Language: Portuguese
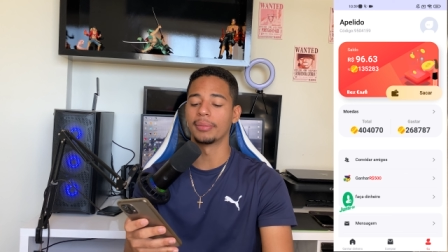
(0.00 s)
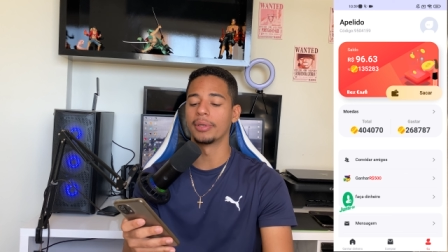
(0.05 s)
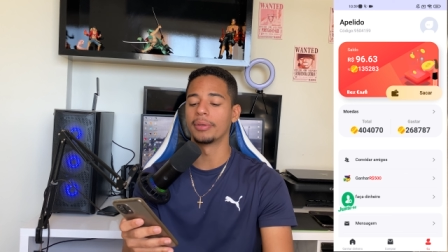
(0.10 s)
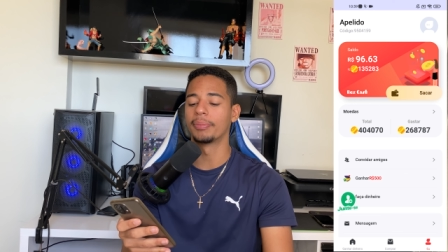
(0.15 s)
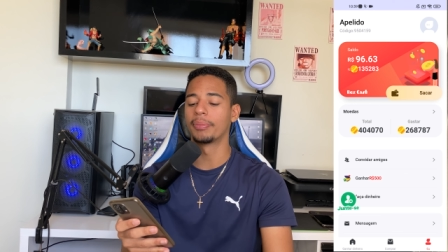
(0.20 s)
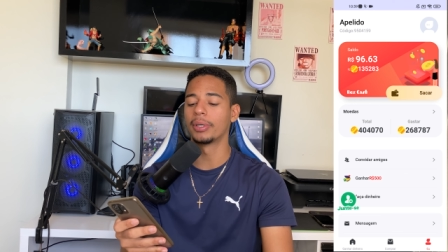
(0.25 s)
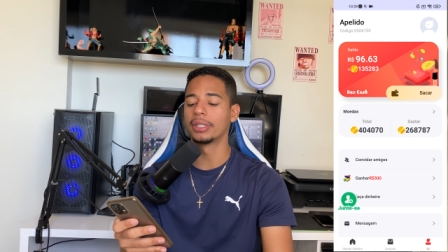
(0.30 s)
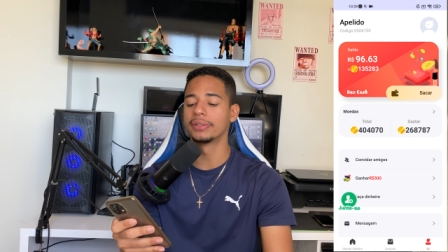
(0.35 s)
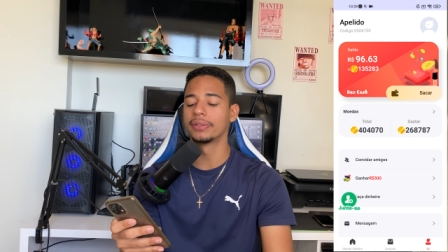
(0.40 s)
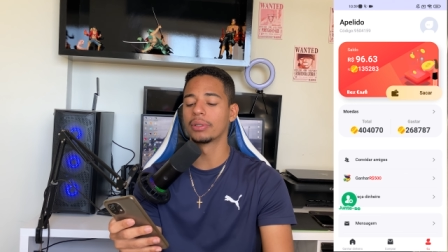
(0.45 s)
bom?
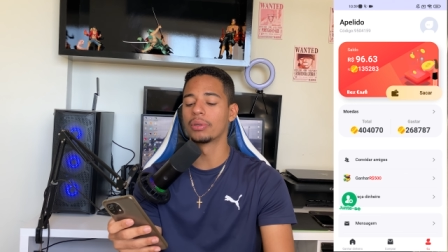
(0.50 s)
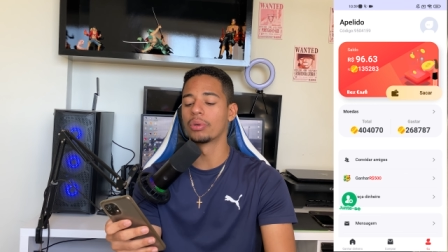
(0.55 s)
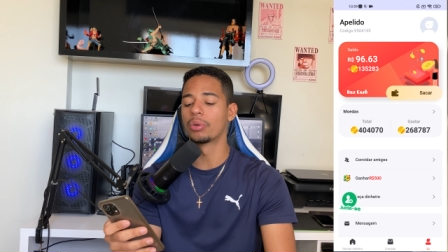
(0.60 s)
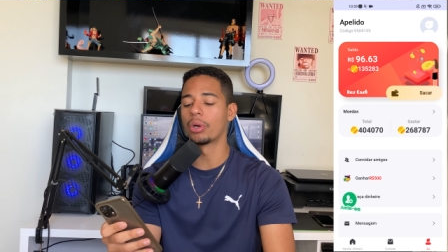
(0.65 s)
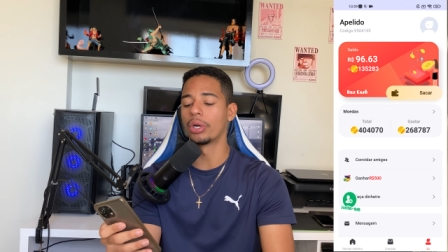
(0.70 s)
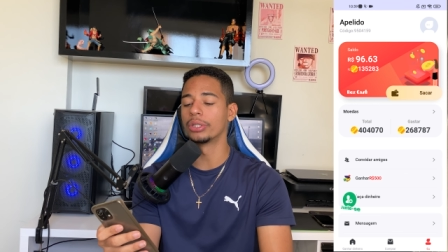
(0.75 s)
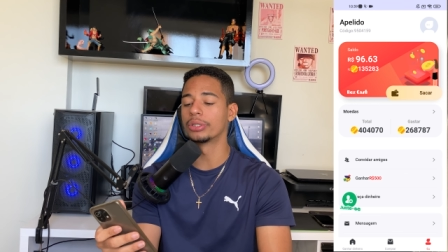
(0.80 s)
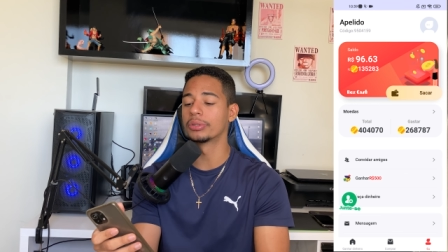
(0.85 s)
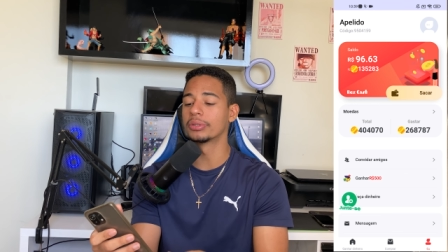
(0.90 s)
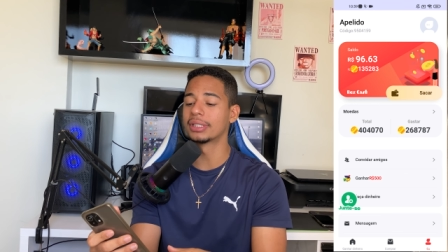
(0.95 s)
Pode ver que o
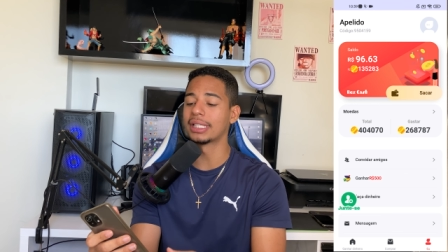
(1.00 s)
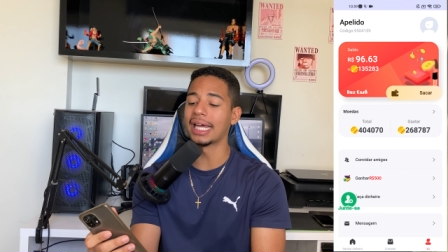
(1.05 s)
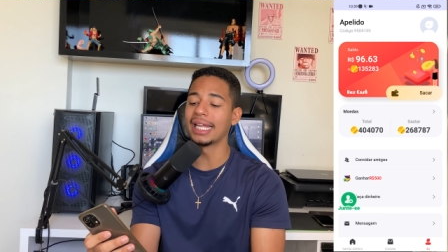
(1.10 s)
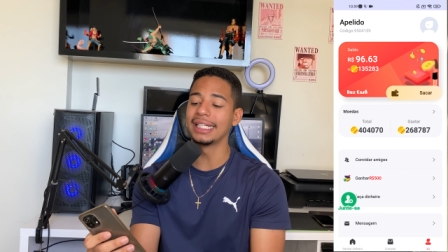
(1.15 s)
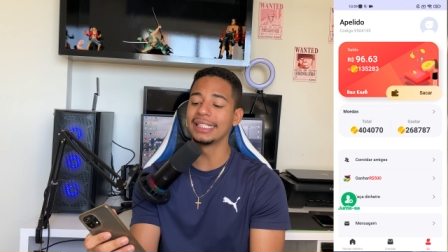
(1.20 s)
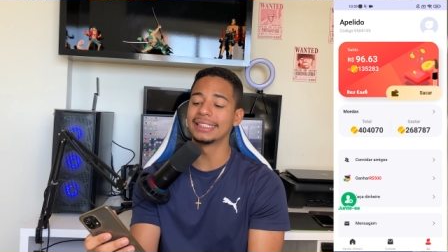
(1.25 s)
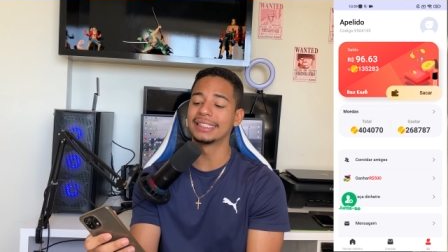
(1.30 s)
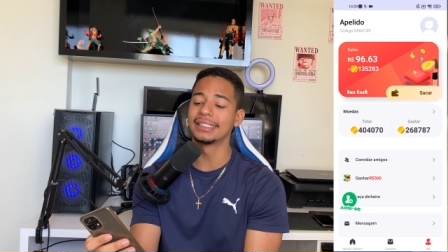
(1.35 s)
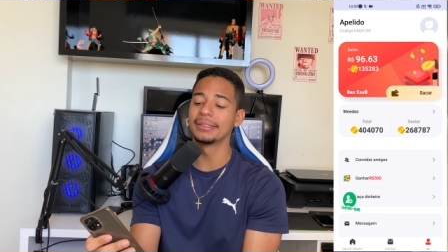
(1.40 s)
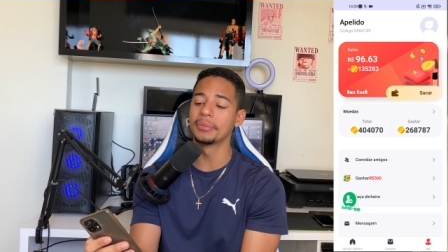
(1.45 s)
código tá
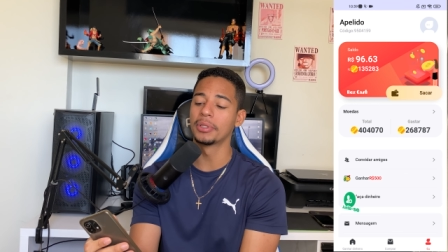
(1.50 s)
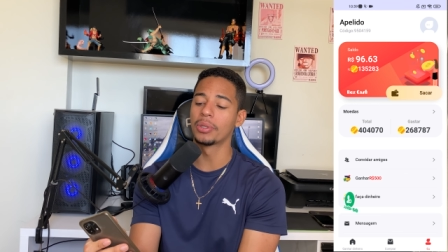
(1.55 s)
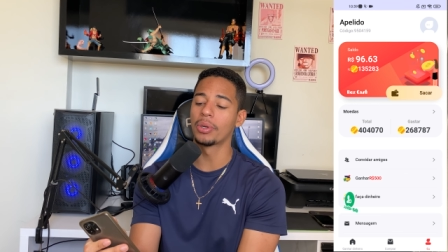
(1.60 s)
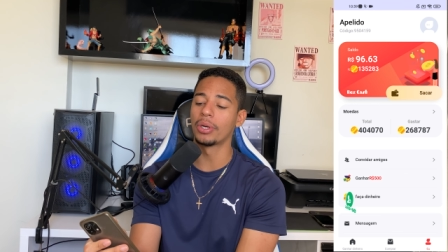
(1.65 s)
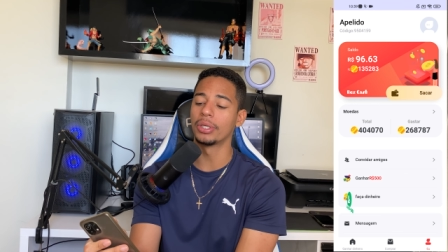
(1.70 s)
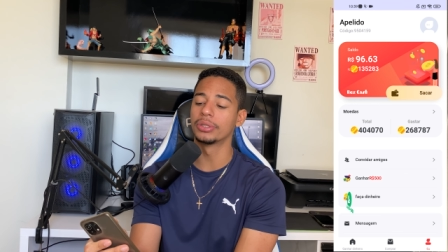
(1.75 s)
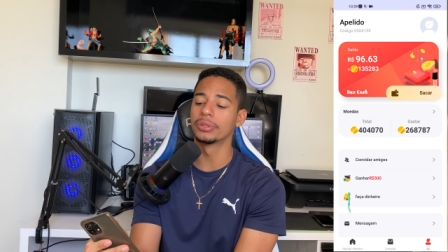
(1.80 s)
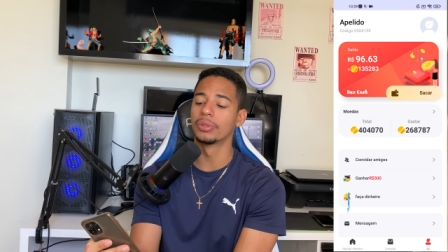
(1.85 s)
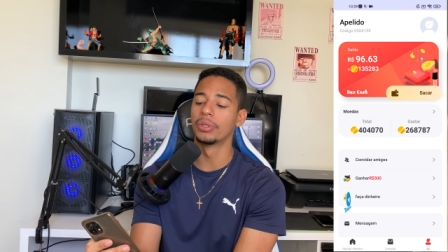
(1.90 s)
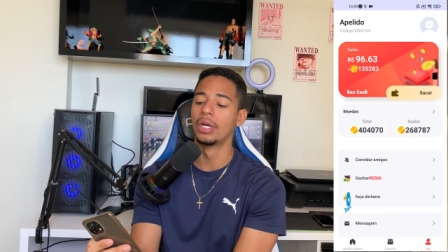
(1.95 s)
ali em cima, o
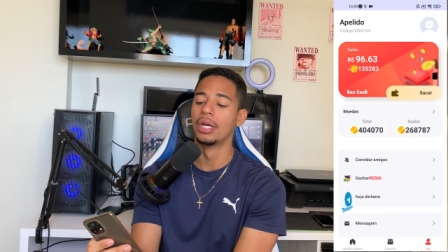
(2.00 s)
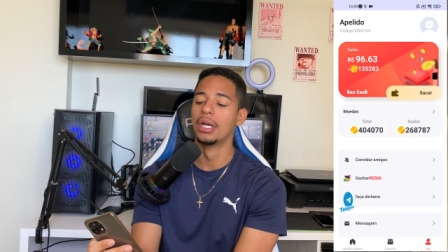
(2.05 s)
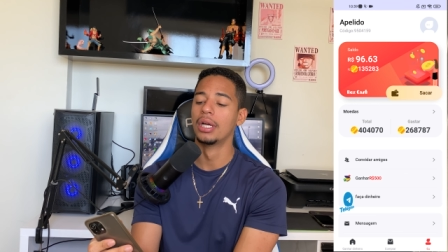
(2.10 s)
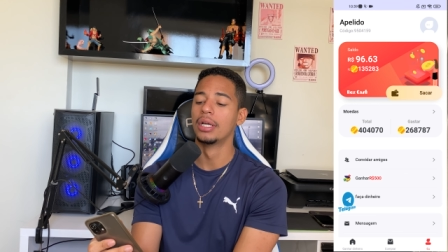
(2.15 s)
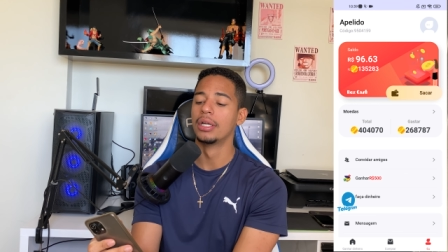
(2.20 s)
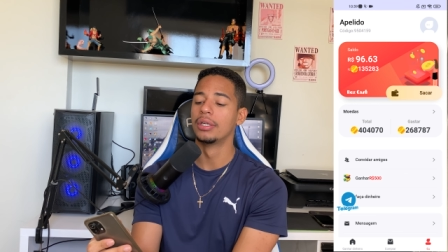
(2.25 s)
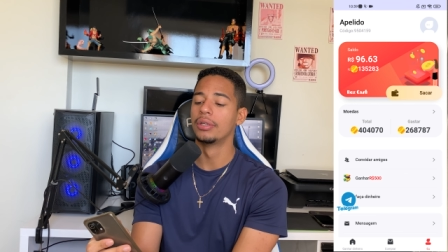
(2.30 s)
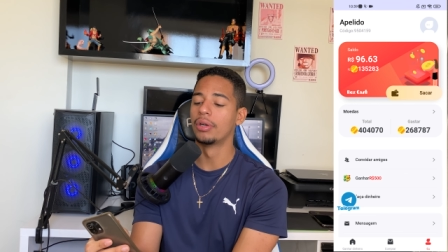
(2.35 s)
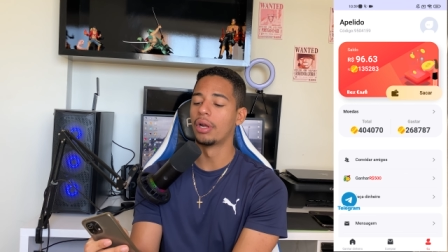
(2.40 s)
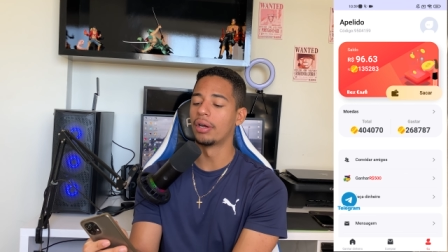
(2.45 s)
código
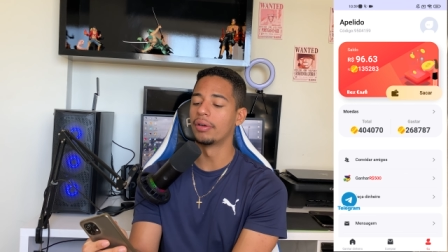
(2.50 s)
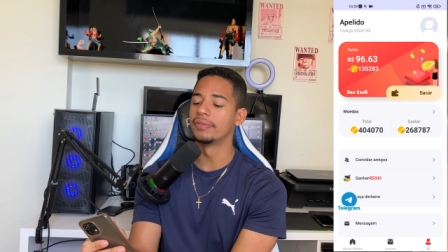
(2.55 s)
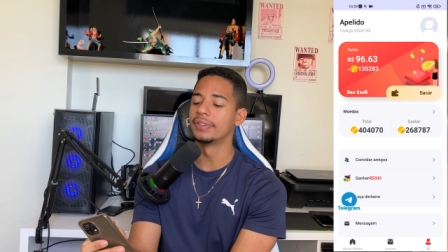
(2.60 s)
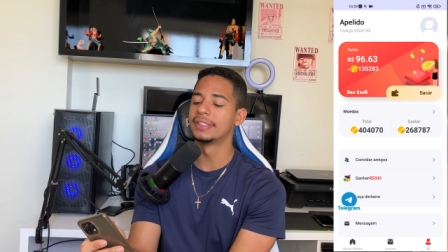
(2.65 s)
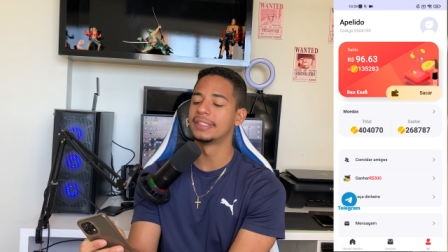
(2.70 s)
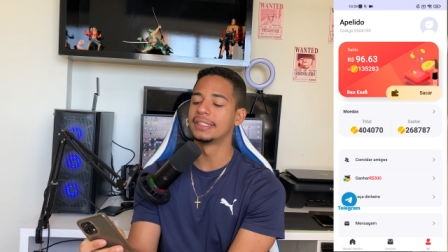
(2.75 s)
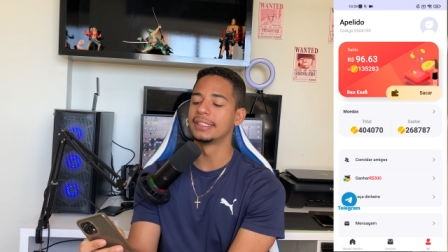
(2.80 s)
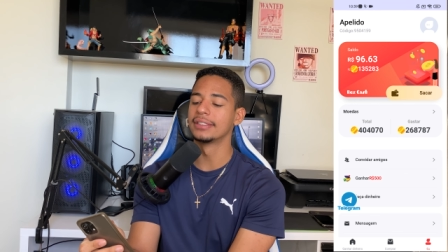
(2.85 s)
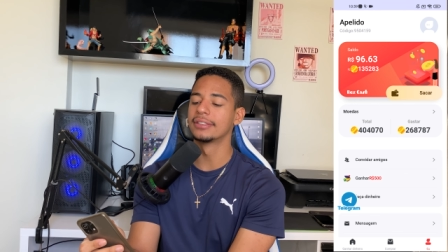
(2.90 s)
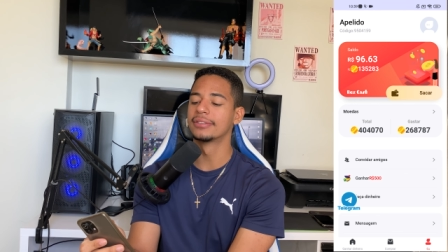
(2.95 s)

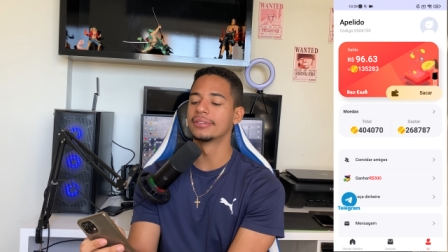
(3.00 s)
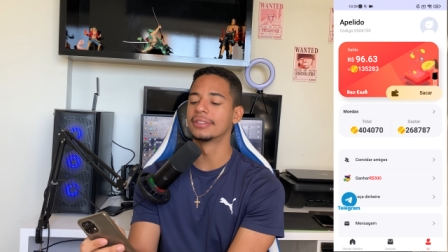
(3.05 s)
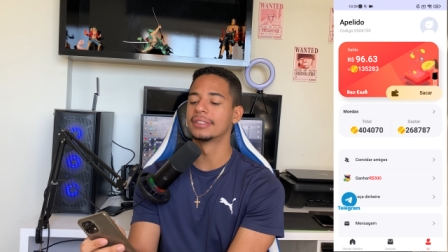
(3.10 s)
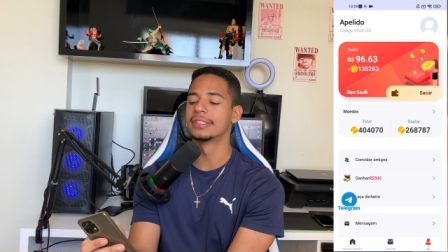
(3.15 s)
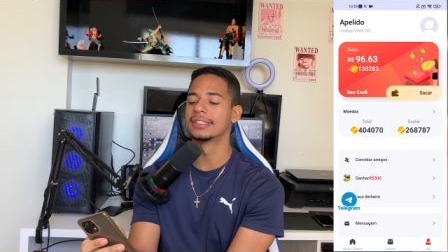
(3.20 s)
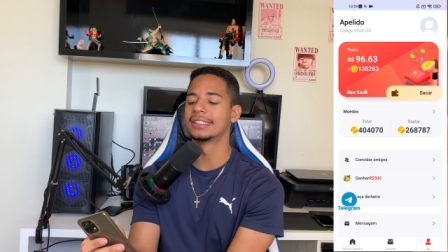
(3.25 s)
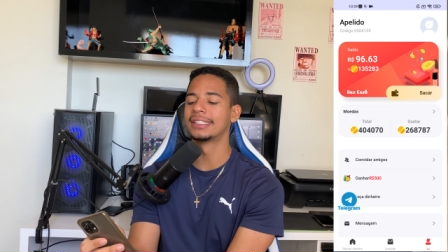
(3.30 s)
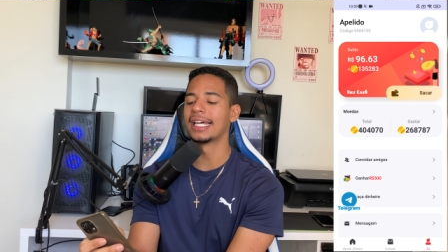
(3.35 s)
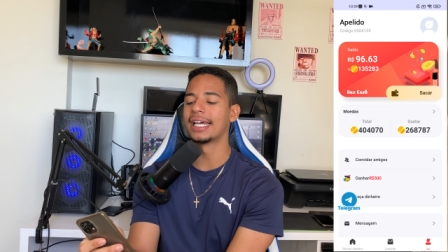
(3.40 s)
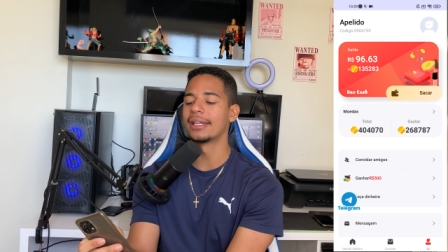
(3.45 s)

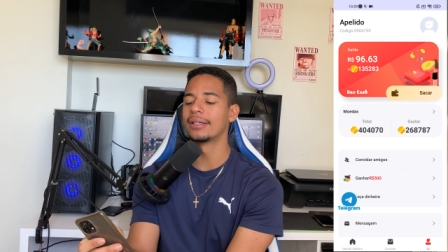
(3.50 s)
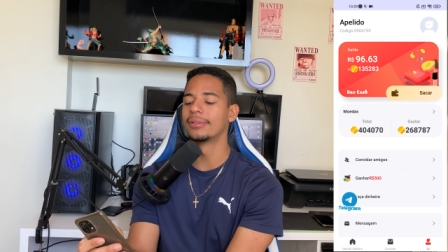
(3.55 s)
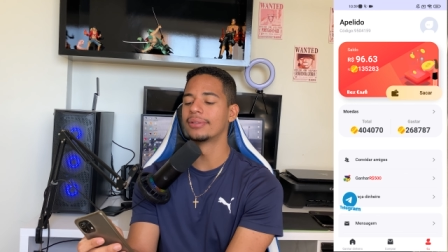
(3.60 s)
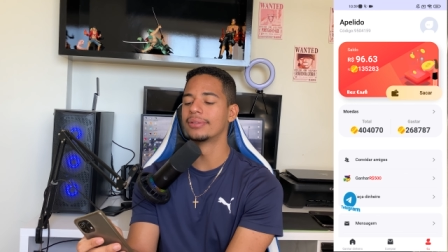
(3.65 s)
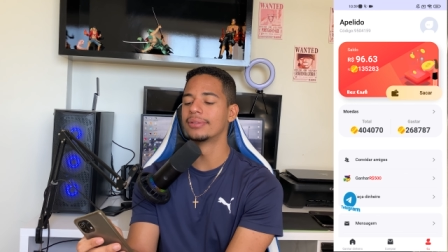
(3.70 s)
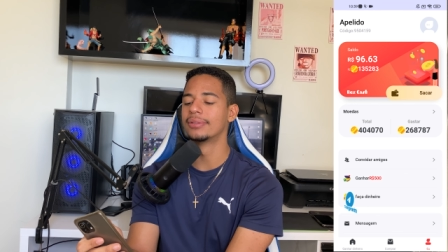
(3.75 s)
950